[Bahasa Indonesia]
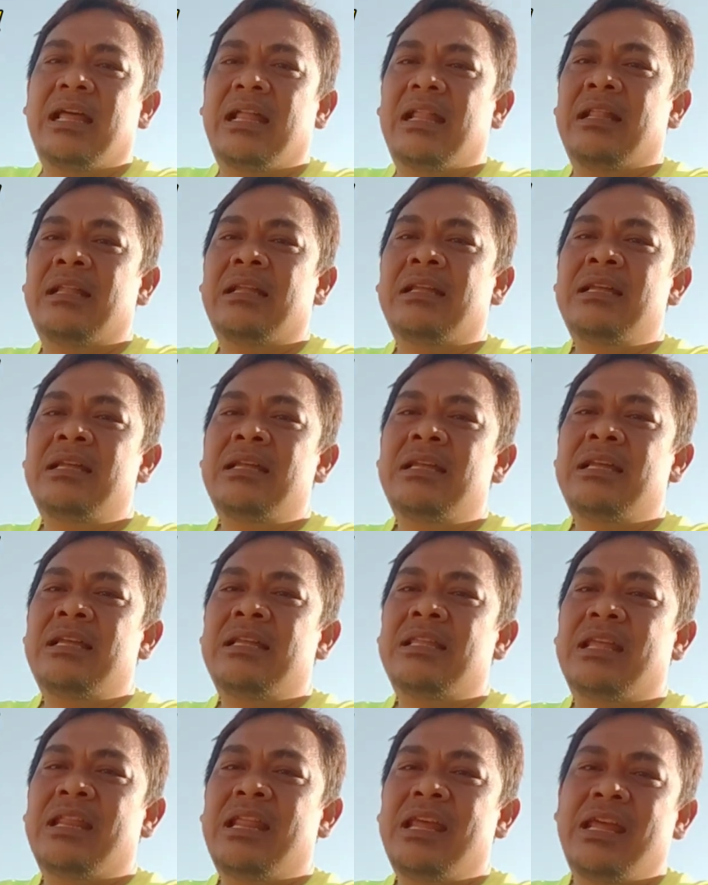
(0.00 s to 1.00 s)
Jadi
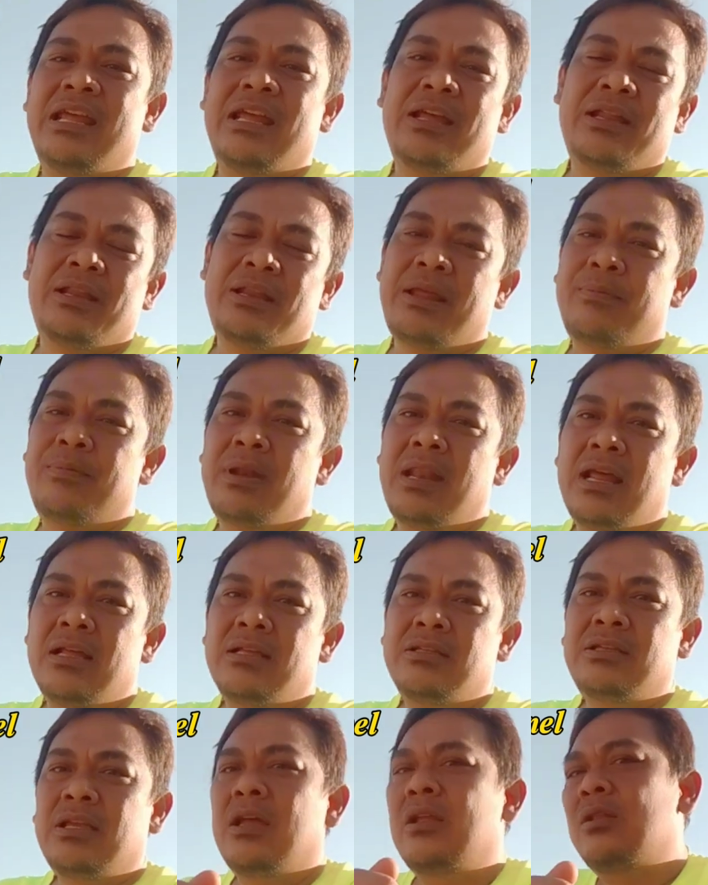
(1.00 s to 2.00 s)
dia bilang saya
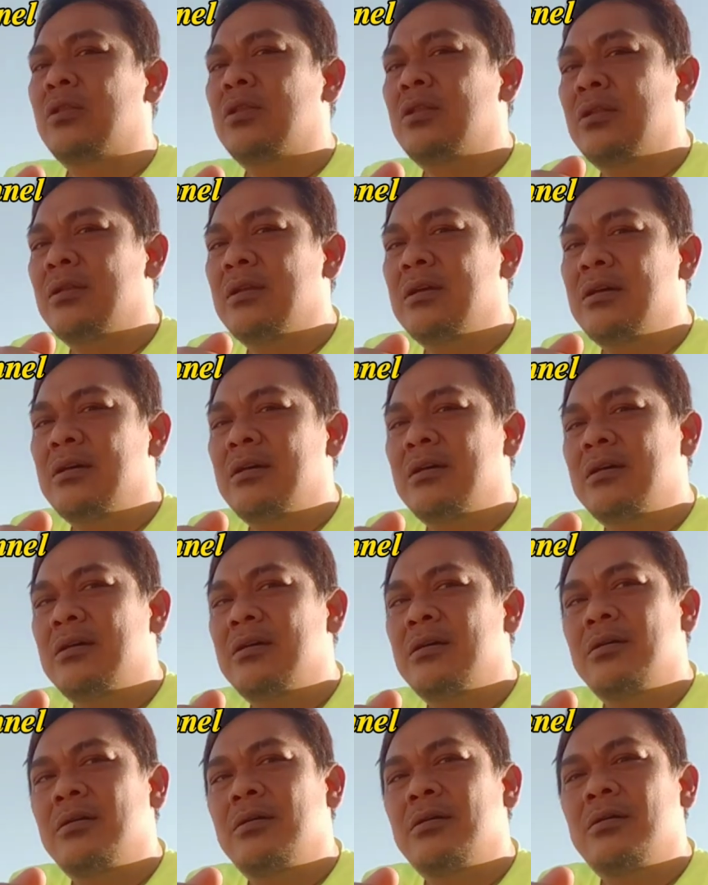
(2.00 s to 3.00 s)
eh,
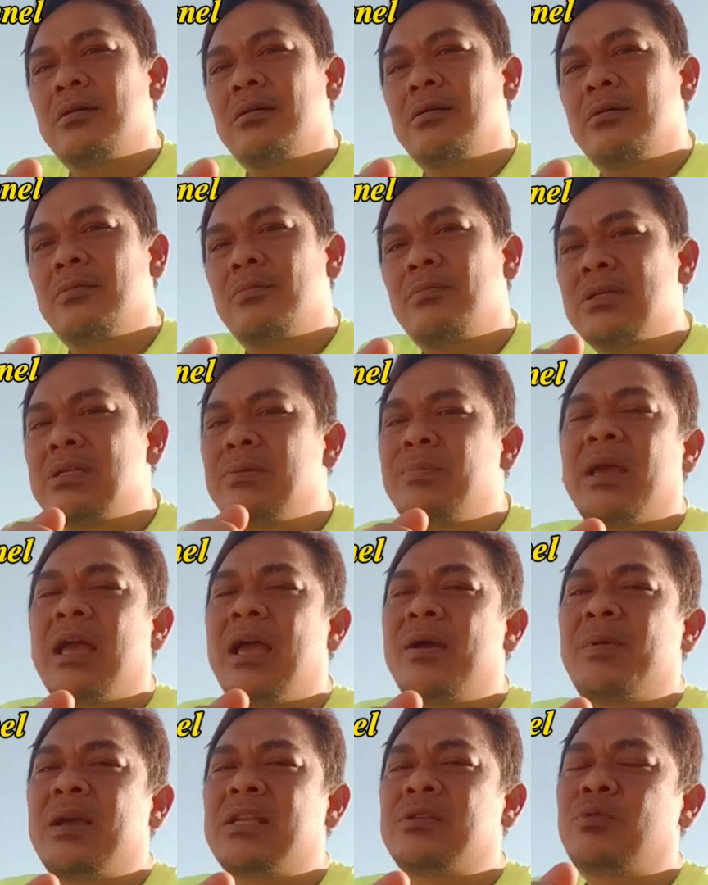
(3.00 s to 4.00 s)
masih pegang paspor
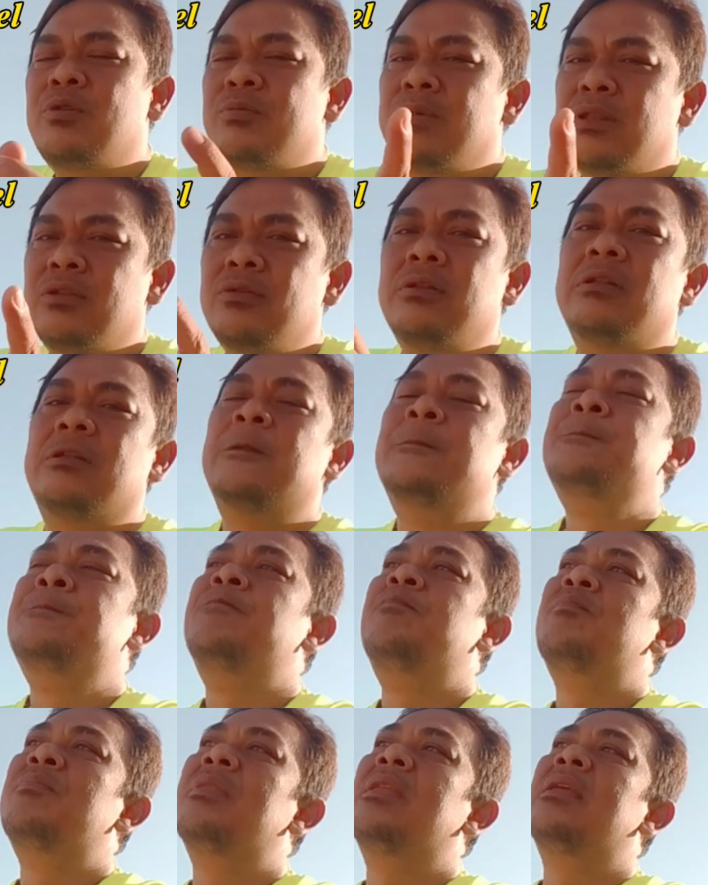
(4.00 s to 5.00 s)
betul.
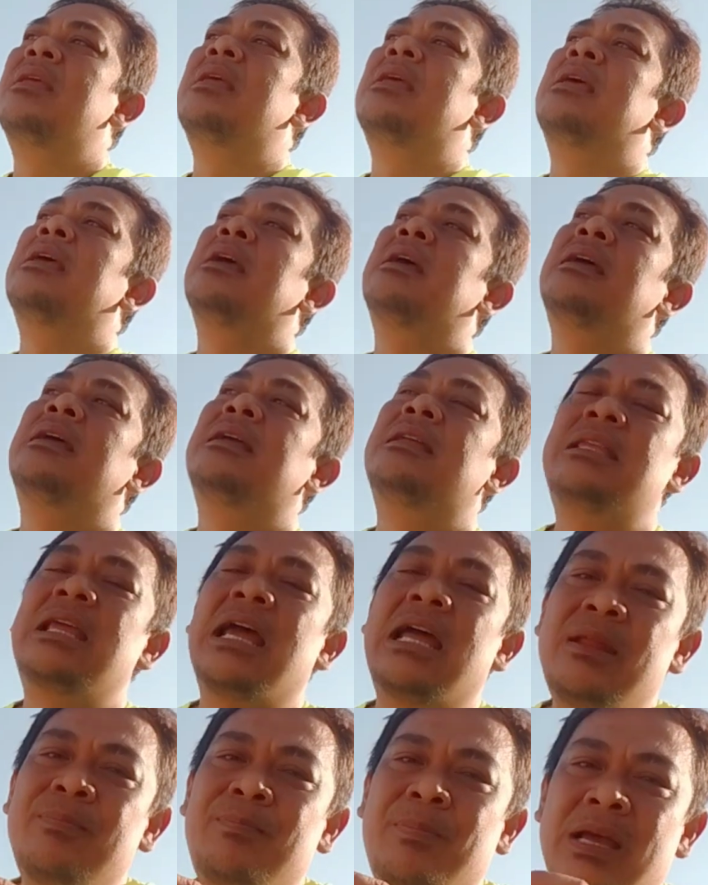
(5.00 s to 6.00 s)
Jadi
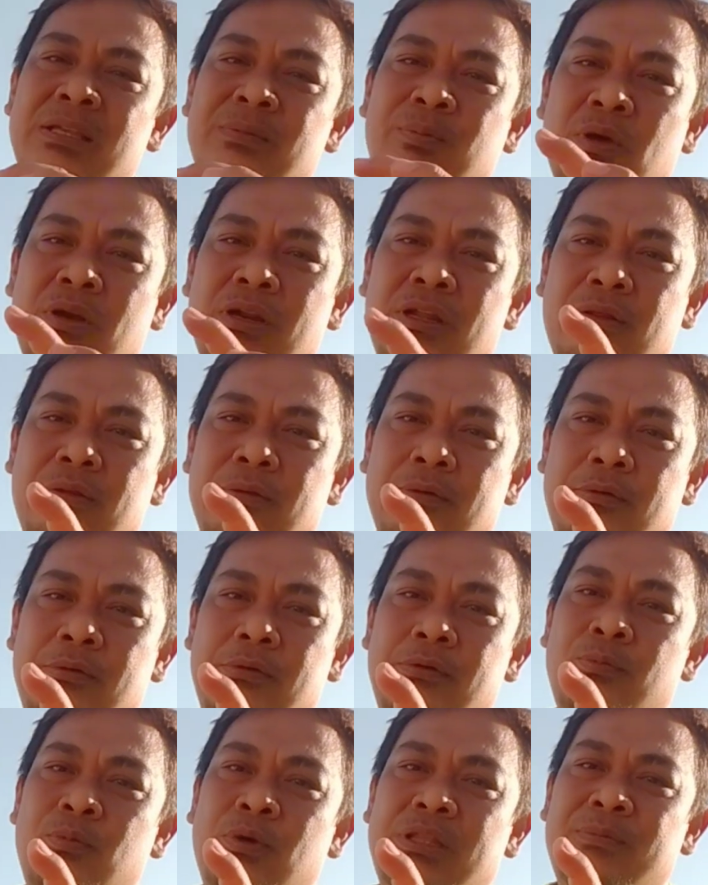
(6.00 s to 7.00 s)
paspor itu buat
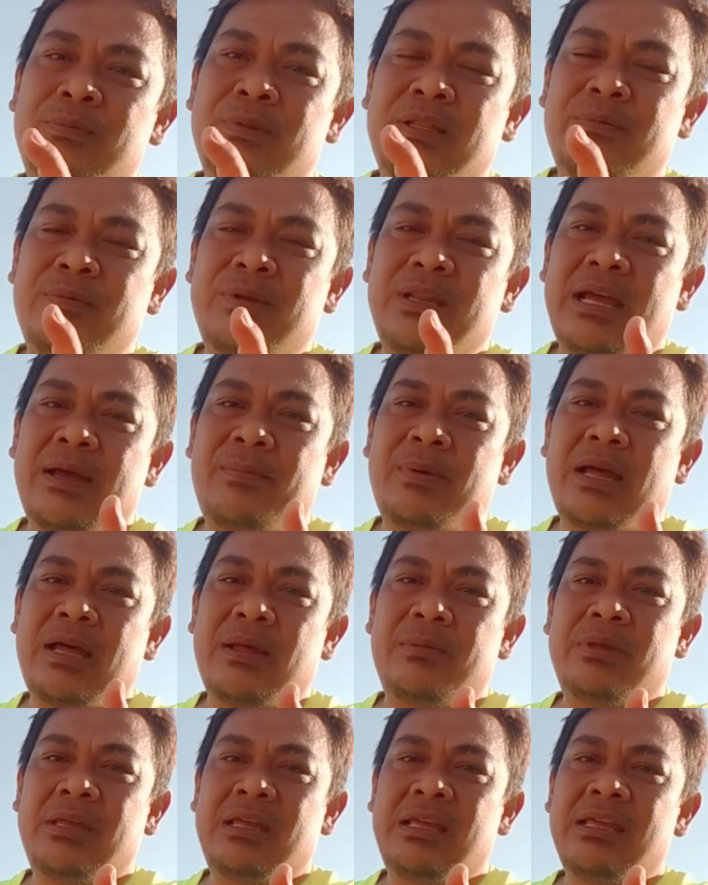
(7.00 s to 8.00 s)
teman-teman ya pahami,
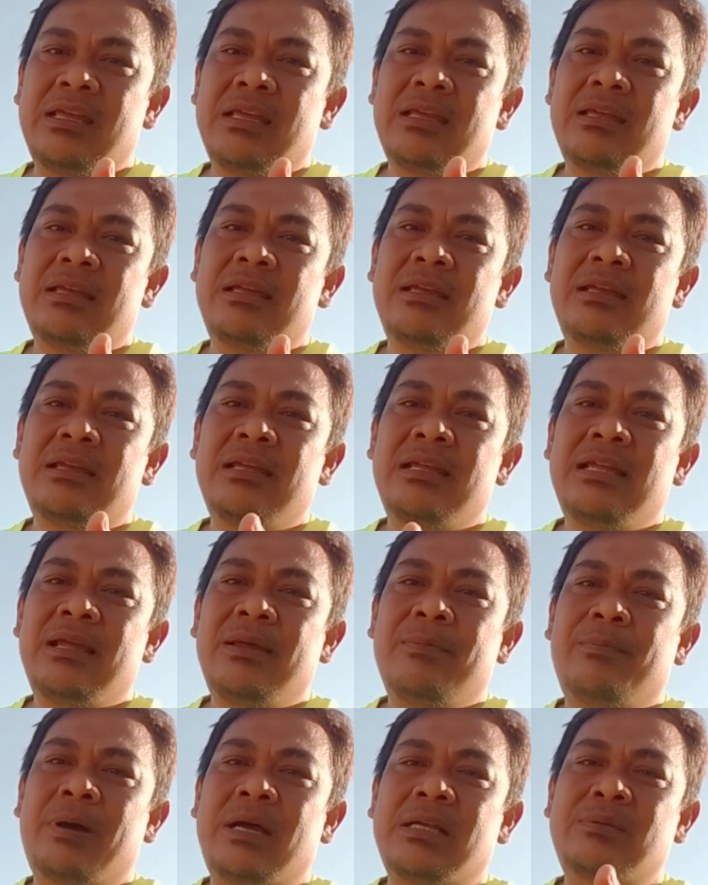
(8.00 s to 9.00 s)

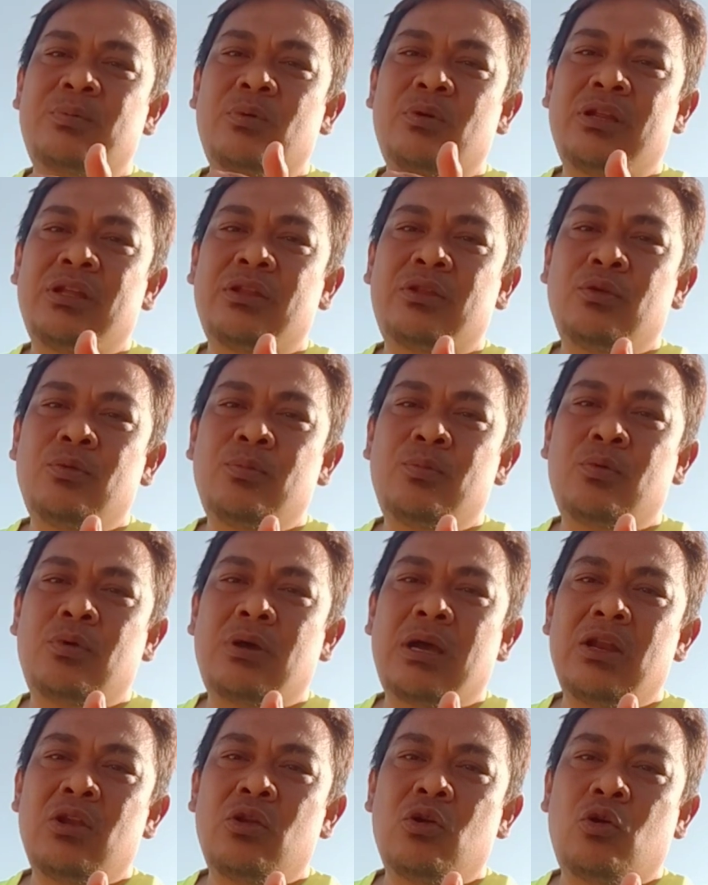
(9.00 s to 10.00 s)
paspor itu bukan
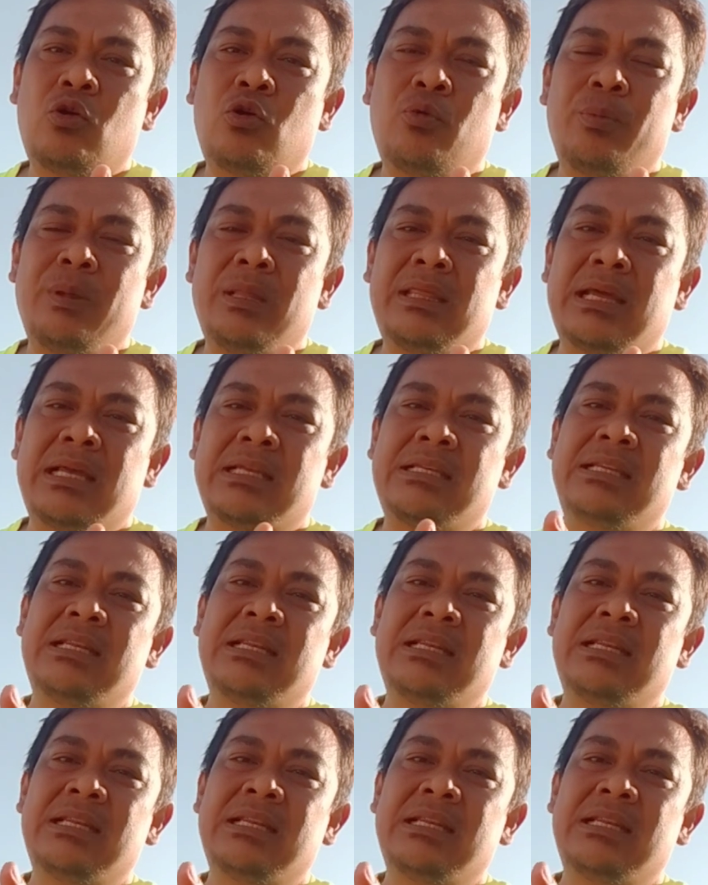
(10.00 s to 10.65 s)
dokumentasi dari